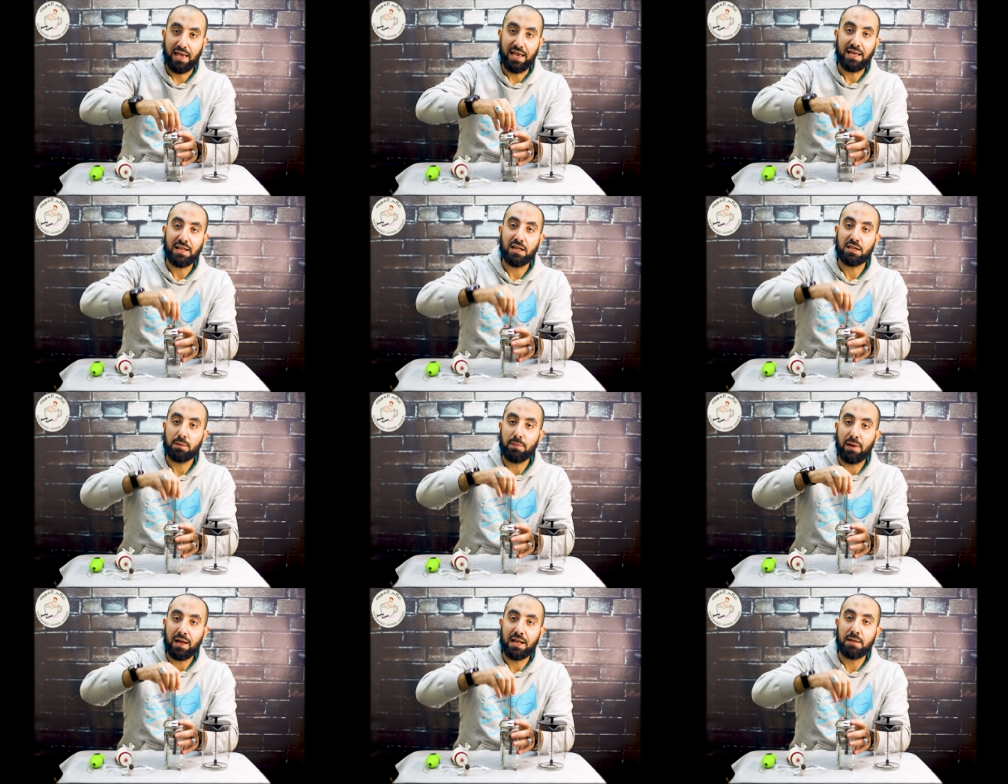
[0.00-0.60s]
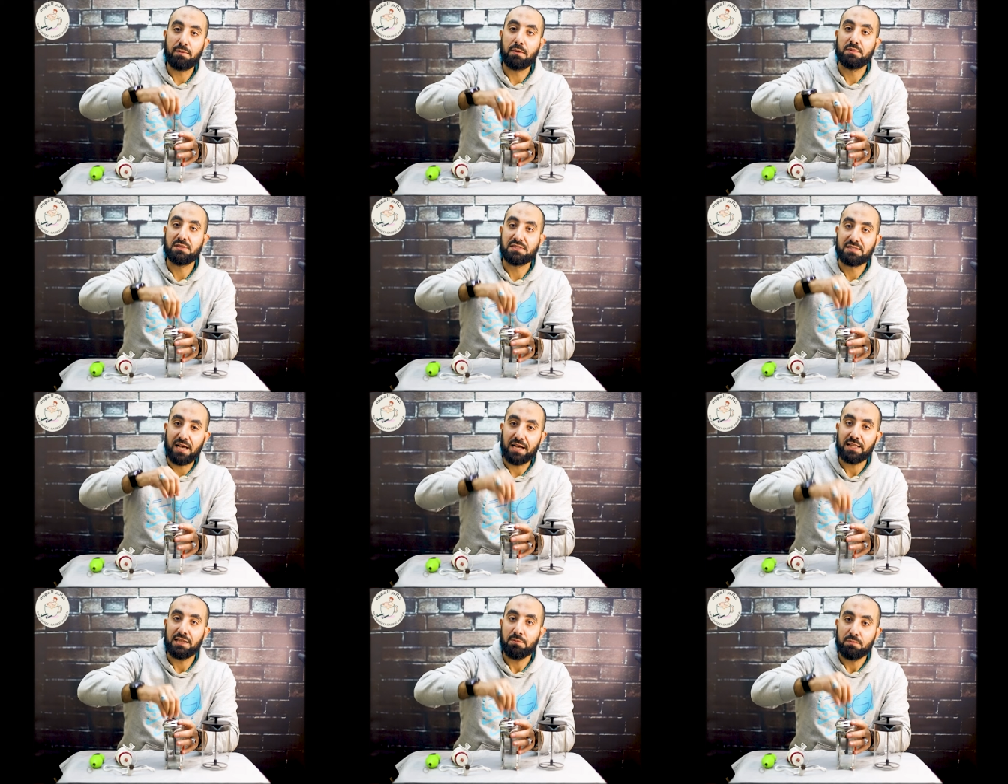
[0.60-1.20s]
احنا طبعا لما
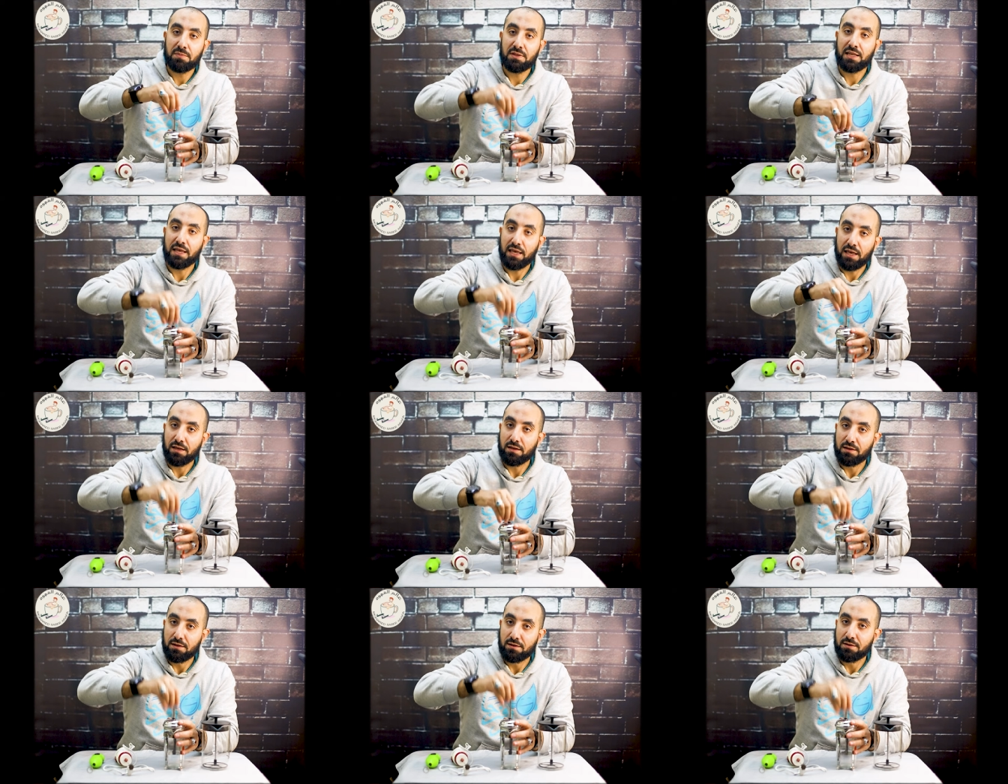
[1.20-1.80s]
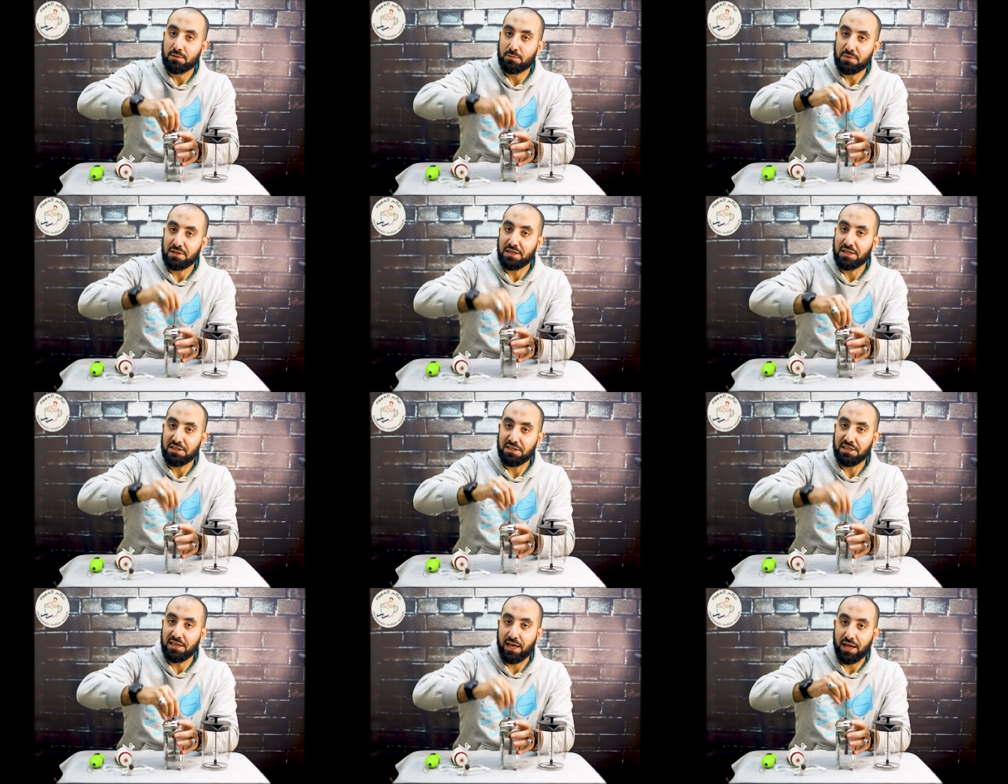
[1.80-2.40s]
بنستخدم بنيه
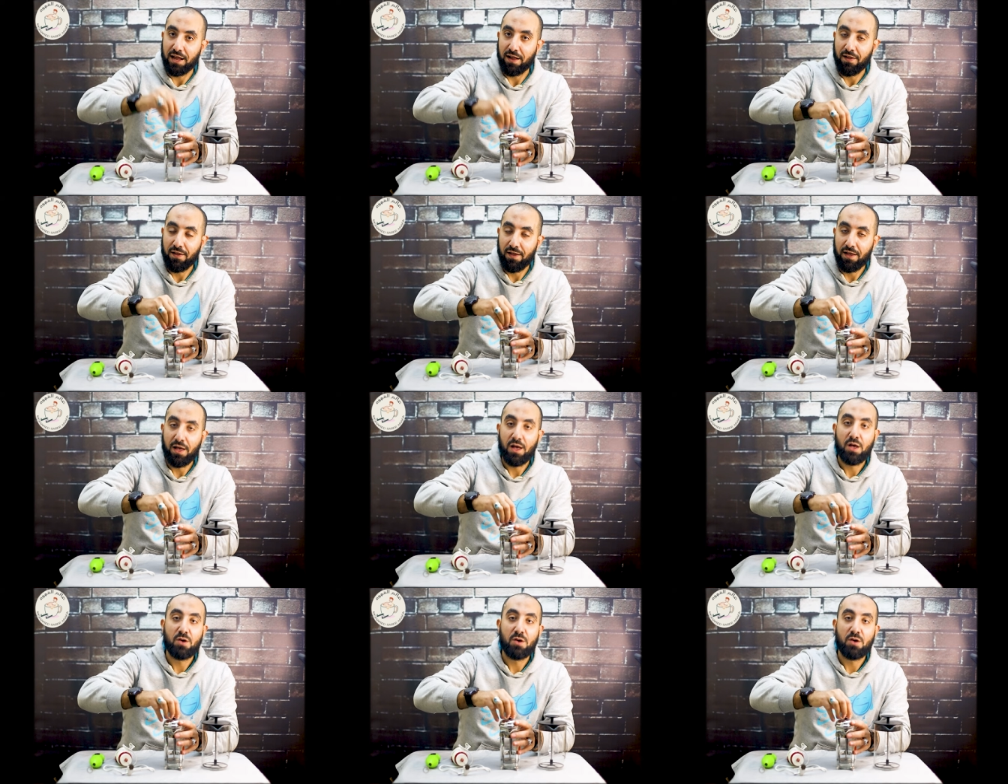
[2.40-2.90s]
بنديها